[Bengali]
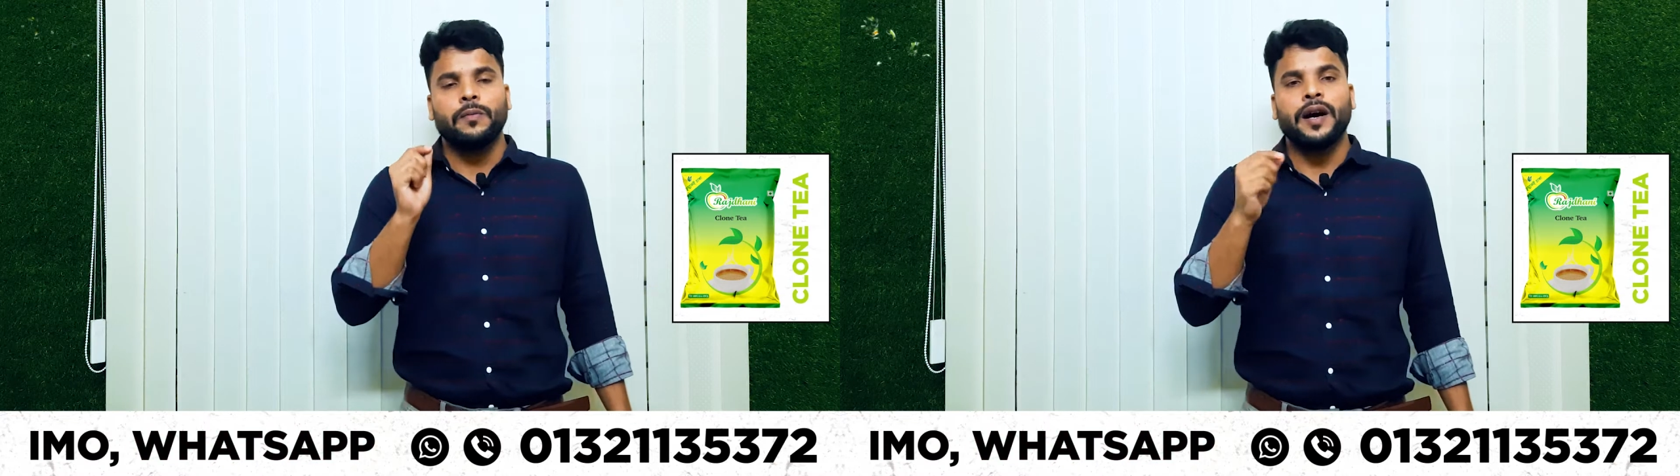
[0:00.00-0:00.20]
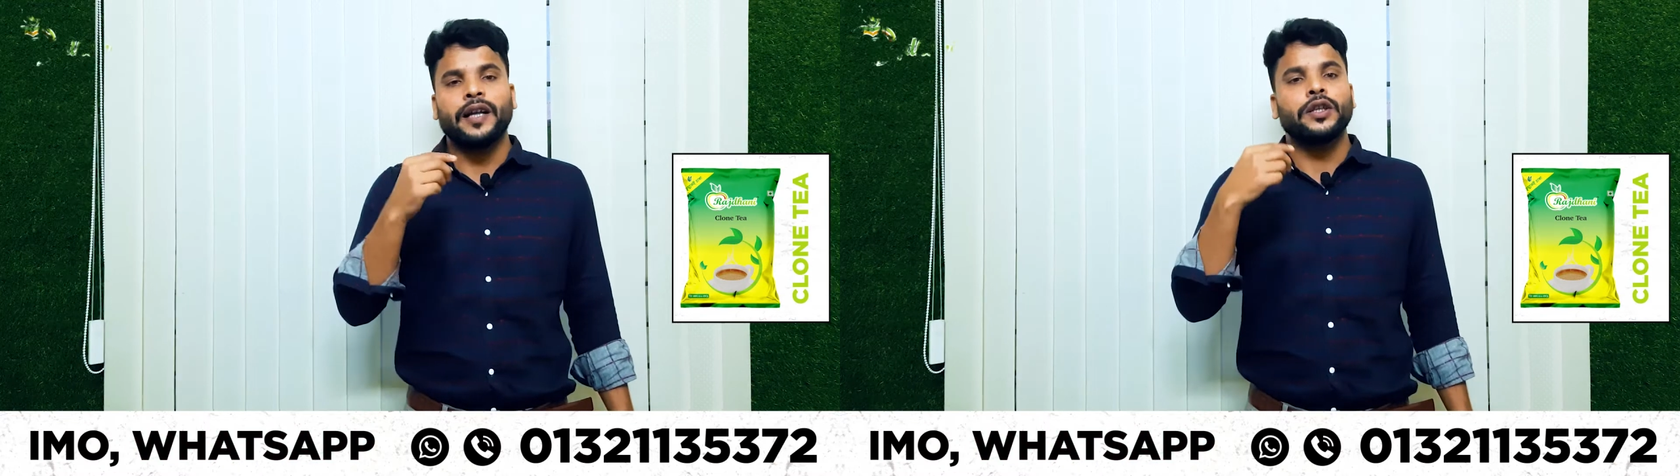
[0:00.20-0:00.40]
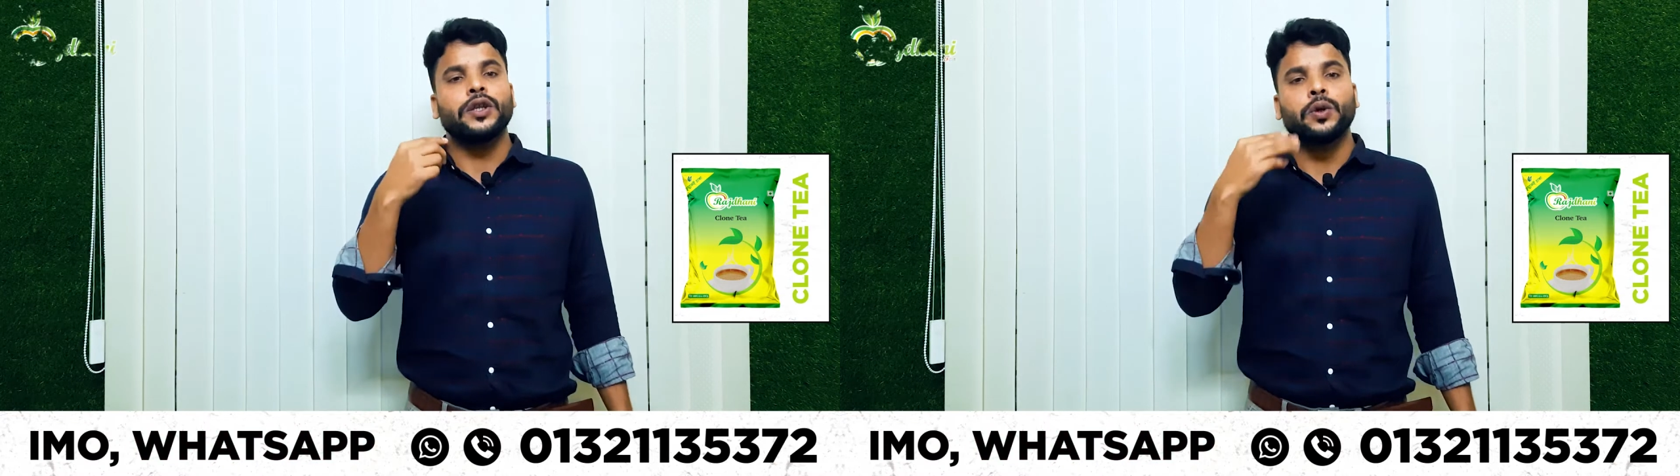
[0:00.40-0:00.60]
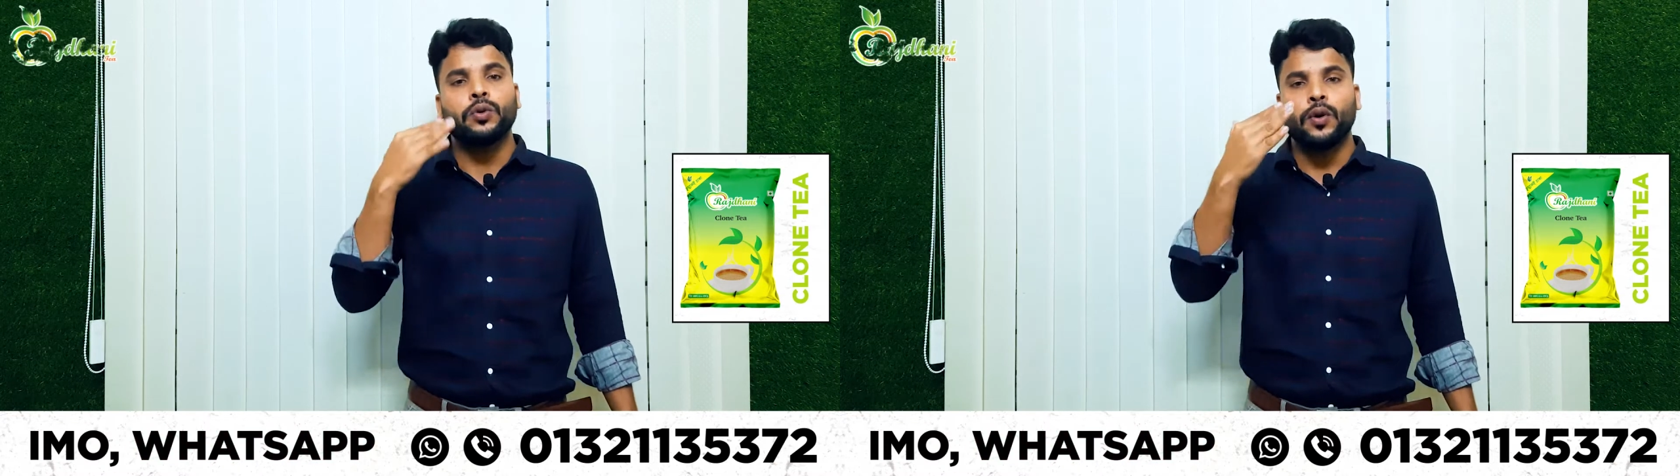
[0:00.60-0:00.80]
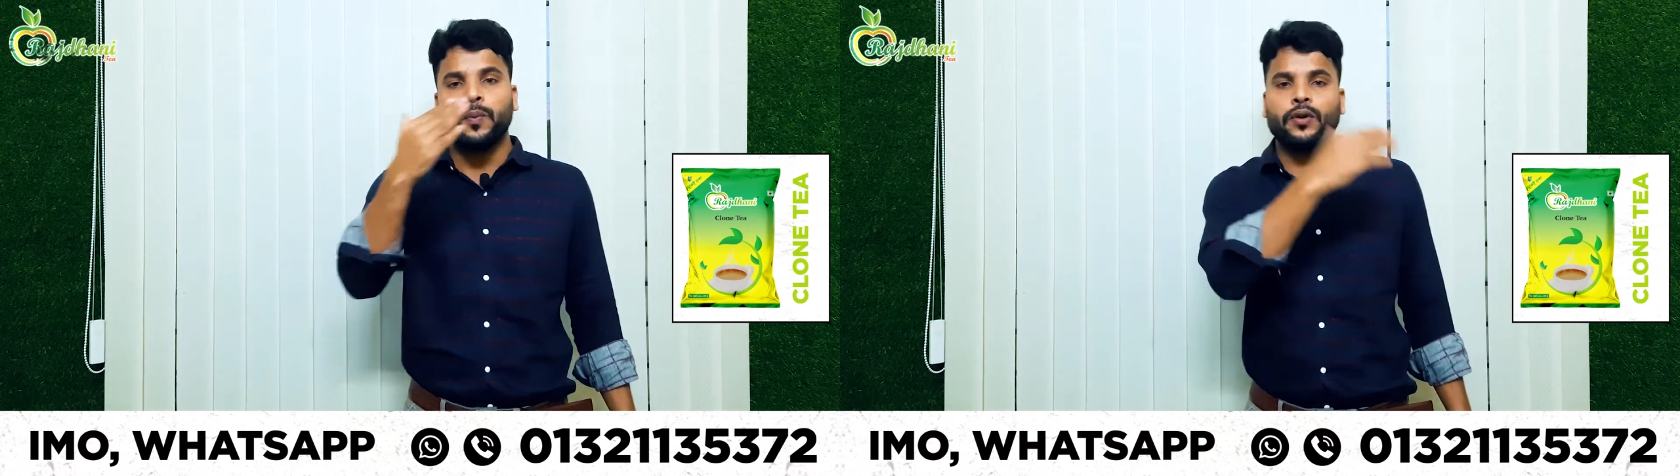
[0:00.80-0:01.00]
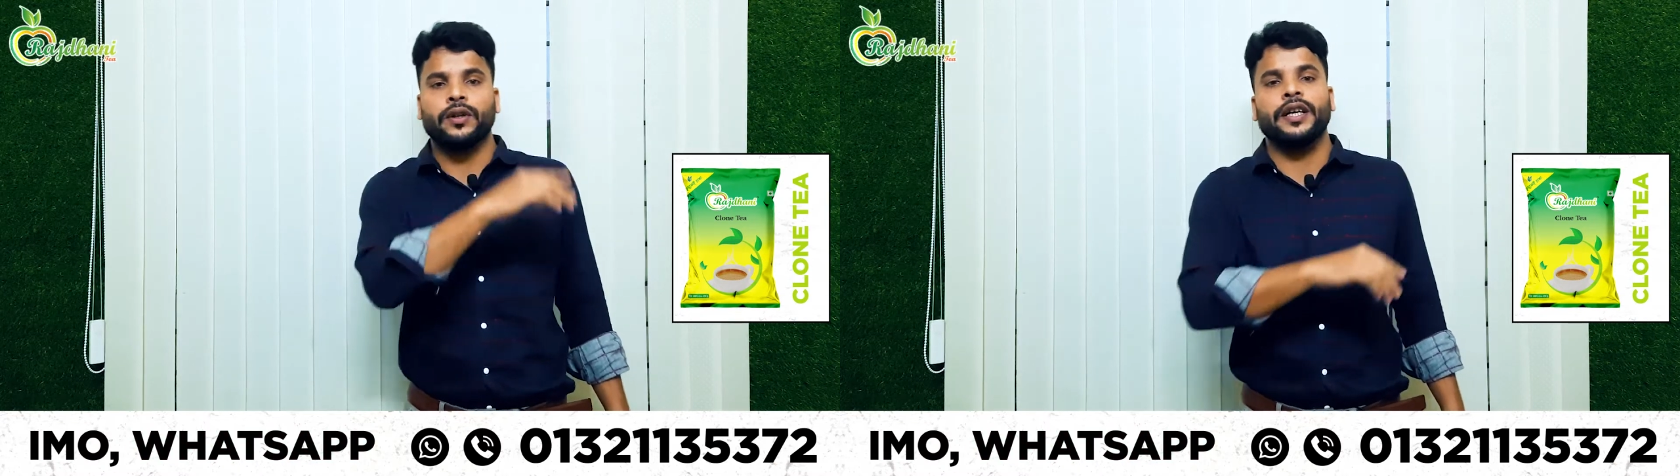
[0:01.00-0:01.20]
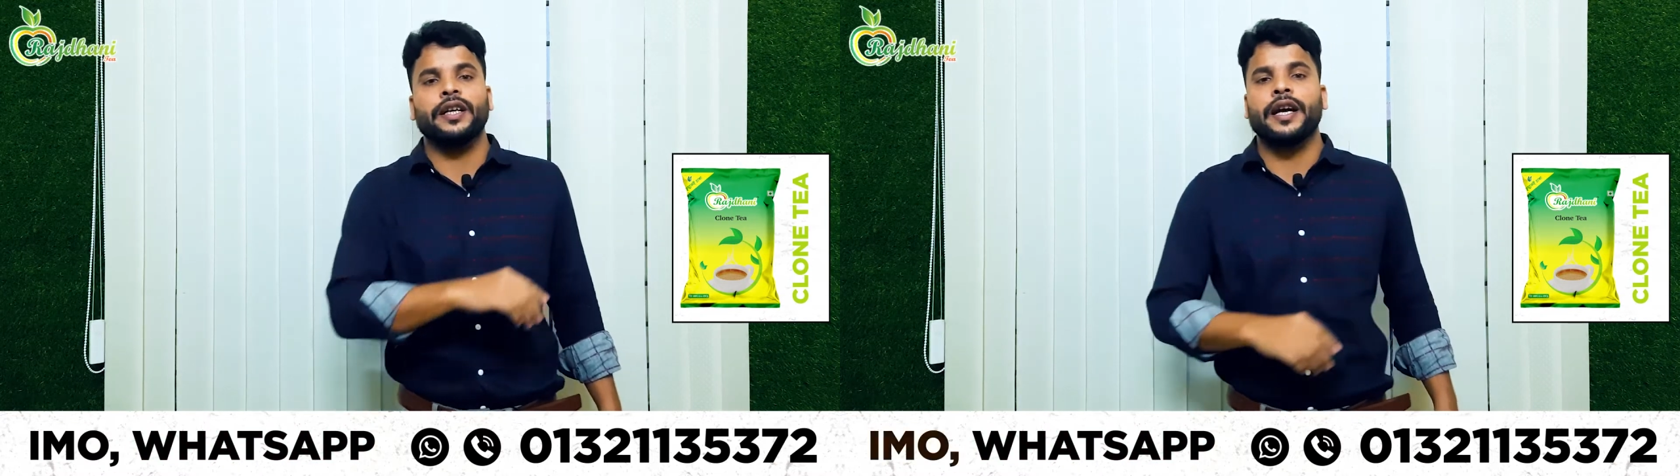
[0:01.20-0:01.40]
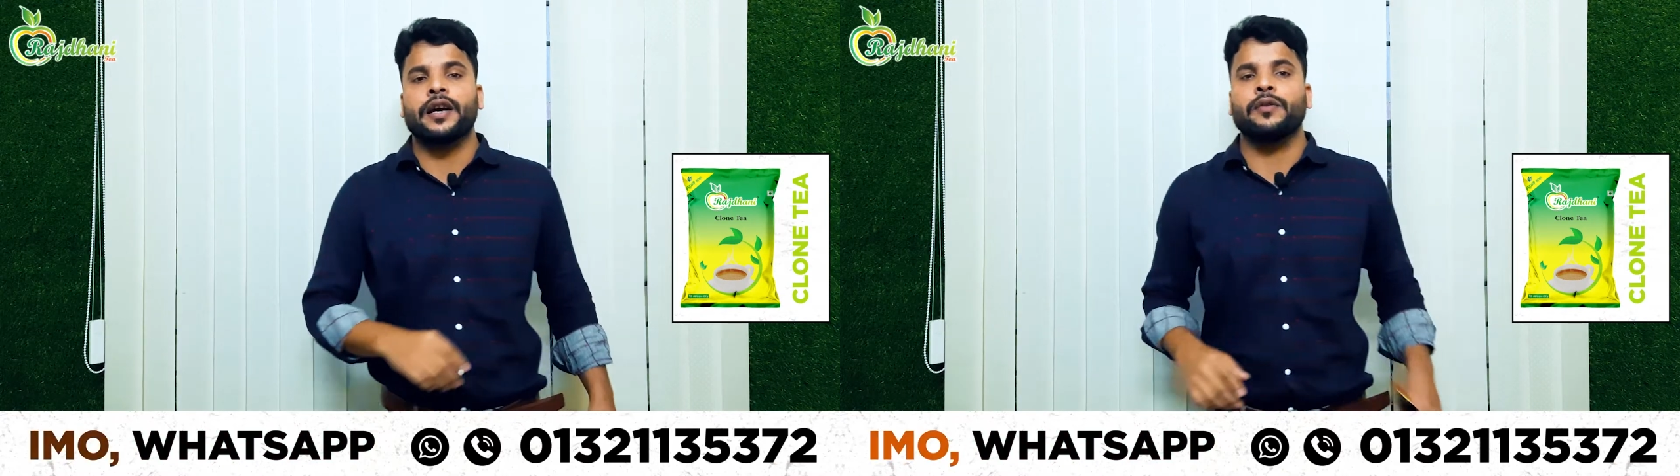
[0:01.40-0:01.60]
বা তৃতীয় কোনো পক্ষের
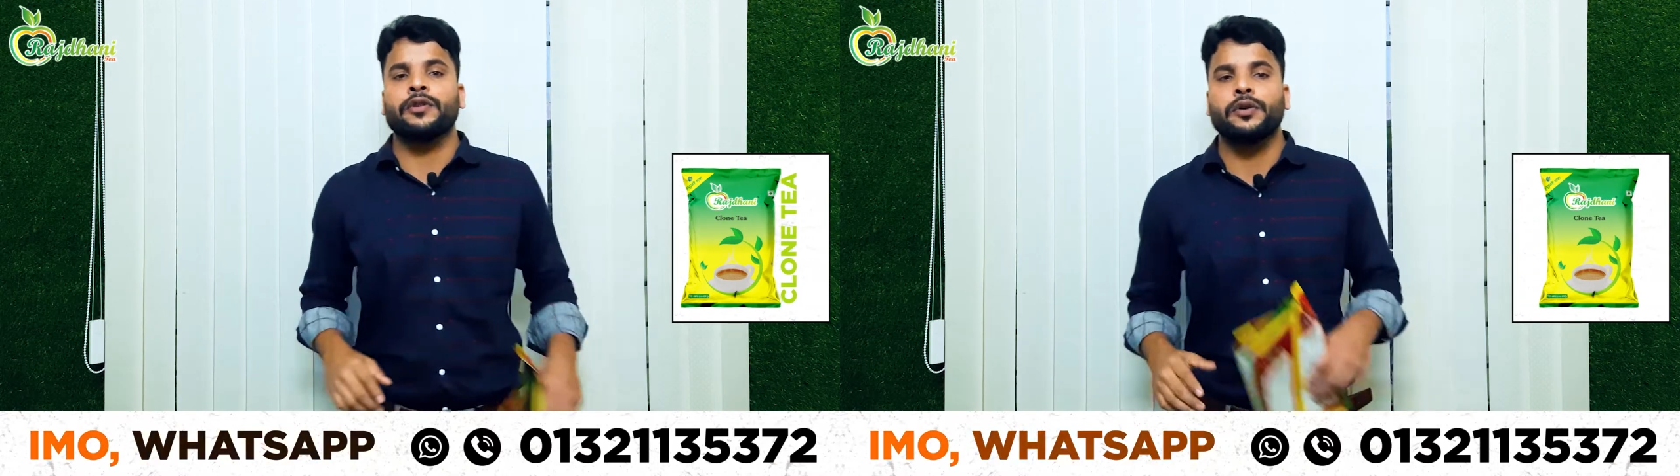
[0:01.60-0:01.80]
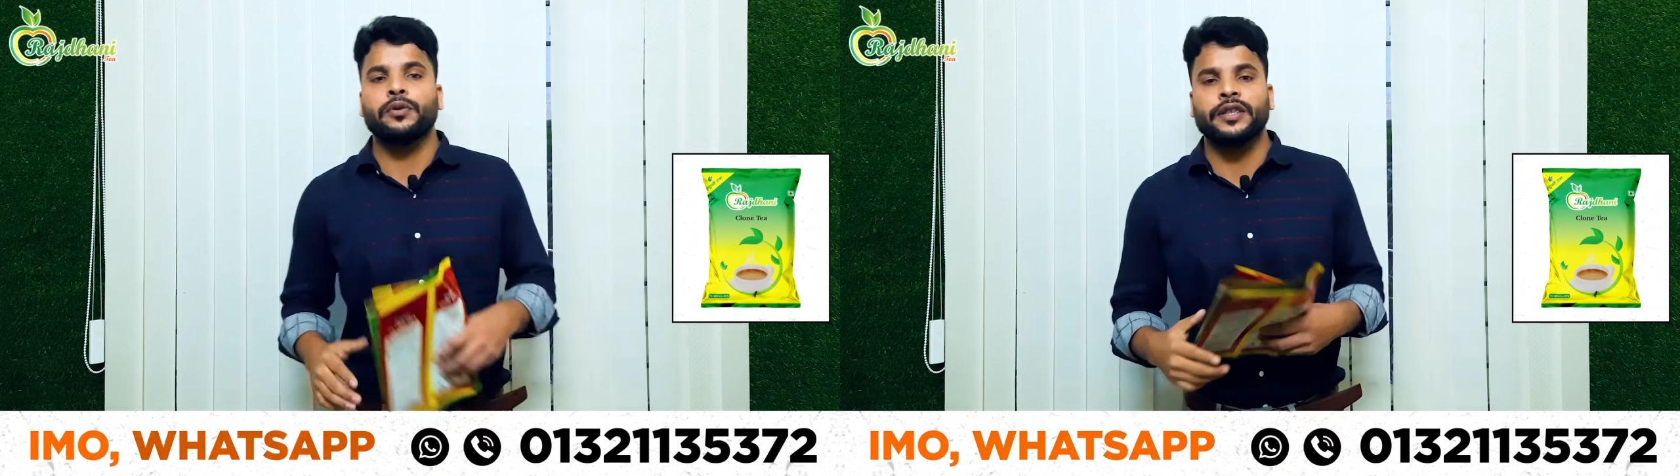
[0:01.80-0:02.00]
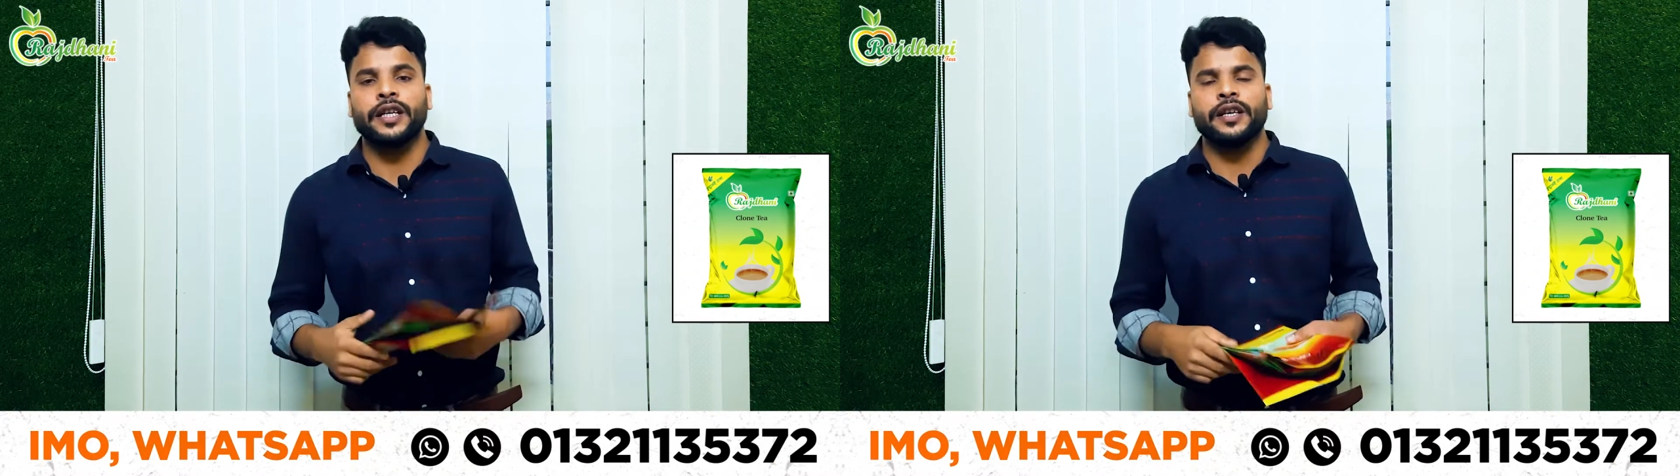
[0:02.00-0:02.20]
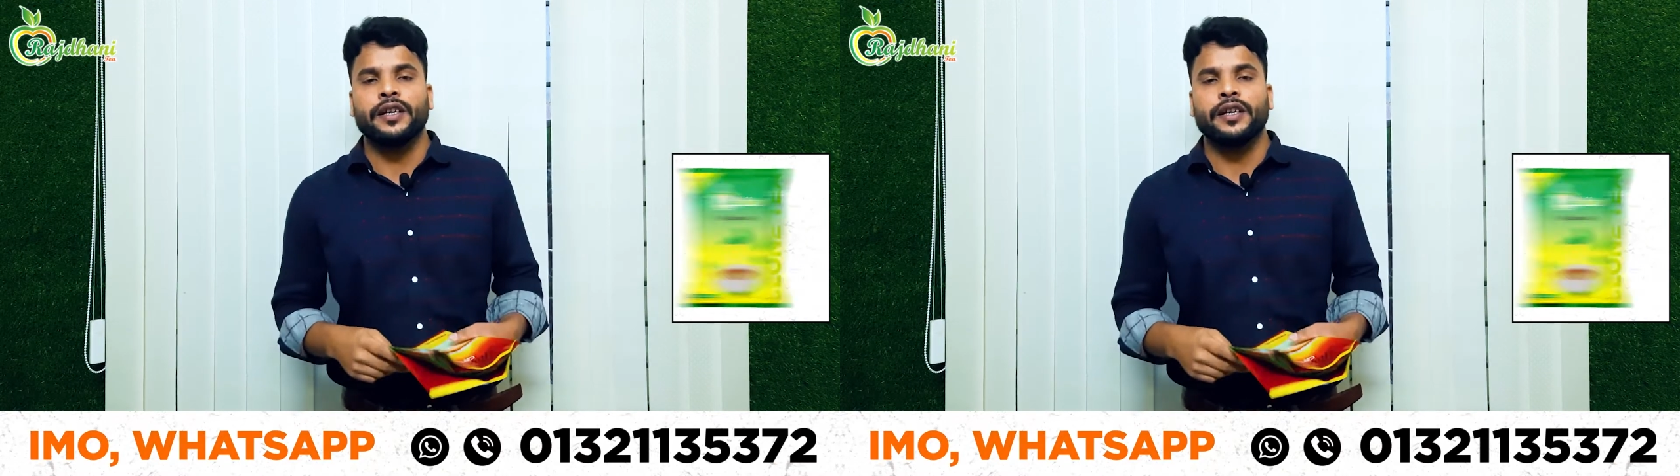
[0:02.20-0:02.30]
অ্যাকাউন্টে ঢুকছে